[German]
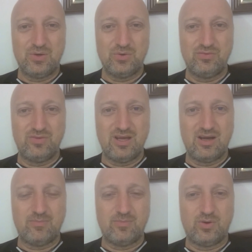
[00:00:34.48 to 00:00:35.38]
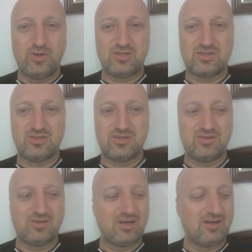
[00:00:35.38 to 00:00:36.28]
Und wir haben
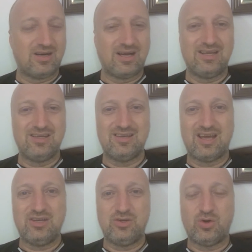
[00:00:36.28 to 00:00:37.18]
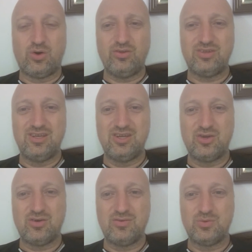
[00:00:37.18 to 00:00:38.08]
heute ja ein, ein
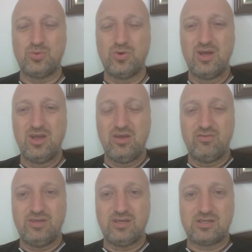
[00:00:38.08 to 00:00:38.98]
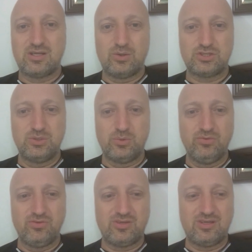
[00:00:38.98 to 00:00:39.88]
Cross-Interview. Wir tauschen
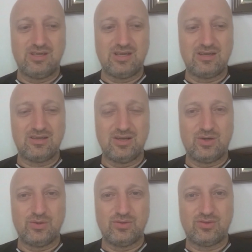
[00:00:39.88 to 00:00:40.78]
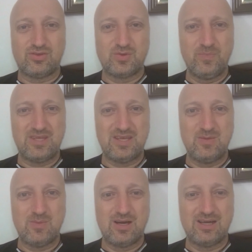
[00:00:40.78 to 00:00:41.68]
unsere Gedanken aus zum
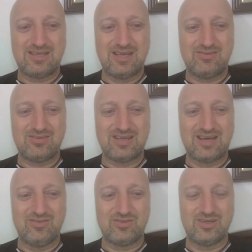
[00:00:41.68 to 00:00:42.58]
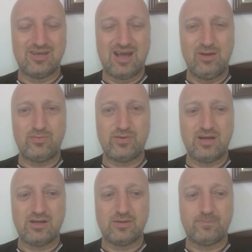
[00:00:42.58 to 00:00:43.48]
Thema Testreise. Hallo
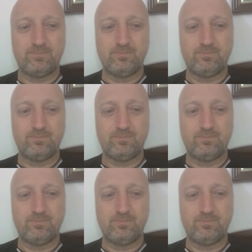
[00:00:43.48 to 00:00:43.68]
Frank.